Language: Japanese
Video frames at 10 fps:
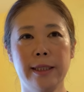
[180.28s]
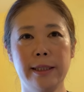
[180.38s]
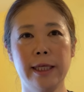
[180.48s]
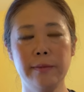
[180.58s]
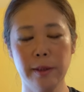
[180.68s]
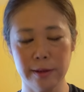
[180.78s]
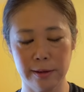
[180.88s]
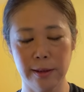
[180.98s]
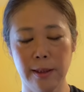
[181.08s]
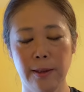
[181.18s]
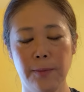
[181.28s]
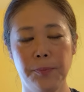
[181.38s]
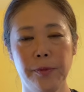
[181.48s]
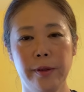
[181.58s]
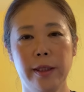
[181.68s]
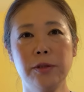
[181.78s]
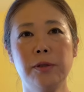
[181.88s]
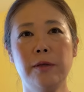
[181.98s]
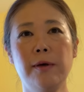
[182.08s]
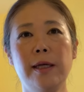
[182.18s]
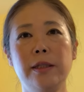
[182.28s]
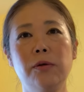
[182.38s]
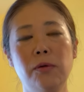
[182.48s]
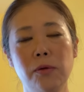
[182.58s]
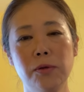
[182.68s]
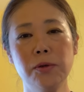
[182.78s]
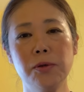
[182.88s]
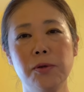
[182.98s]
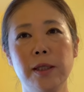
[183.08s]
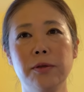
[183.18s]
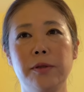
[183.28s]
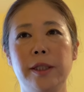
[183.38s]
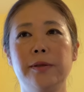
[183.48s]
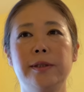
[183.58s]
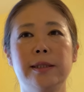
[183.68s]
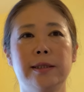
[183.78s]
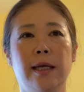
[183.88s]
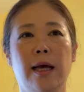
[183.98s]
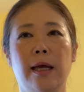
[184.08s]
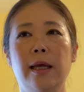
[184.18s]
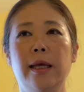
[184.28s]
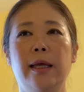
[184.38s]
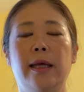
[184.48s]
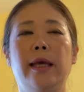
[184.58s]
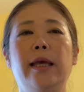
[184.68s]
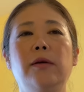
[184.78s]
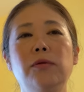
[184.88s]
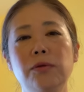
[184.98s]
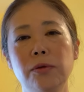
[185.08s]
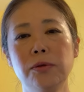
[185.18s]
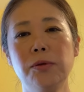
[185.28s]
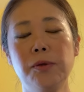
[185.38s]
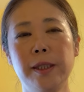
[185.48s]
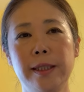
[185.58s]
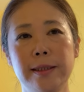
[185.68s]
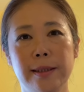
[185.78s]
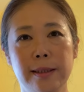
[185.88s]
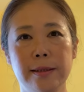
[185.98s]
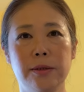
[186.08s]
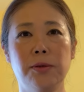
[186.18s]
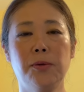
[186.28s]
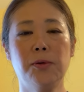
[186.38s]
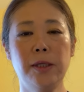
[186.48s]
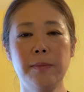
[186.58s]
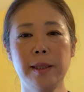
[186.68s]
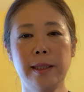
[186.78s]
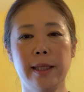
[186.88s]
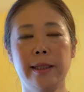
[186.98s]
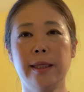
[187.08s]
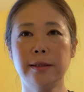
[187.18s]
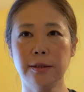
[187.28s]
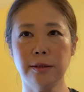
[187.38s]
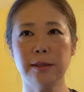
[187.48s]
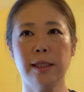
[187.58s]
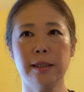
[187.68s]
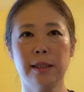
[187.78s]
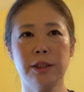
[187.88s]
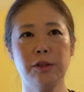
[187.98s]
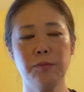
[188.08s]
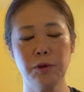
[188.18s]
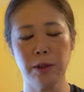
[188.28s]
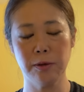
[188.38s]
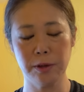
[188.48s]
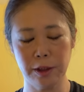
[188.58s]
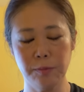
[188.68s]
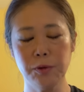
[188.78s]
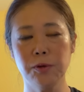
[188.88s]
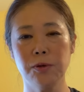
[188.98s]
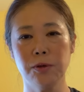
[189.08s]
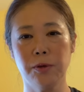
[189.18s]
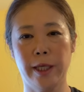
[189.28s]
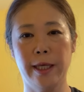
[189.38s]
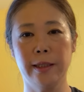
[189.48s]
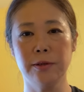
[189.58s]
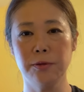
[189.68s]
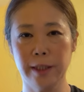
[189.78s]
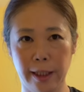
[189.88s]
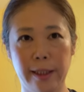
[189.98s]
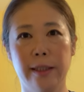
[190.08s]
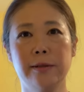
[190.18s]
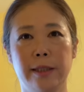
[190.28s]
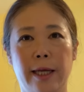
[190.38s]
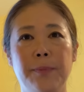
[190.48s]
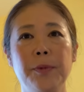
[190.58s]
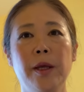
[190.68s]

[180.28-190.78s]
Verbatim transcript: てあります。で、それは日本語の動画のリンクですが、英語の動画で探すとこれまで現実になったシンプソン、シンプソンズの映像だけでなくて、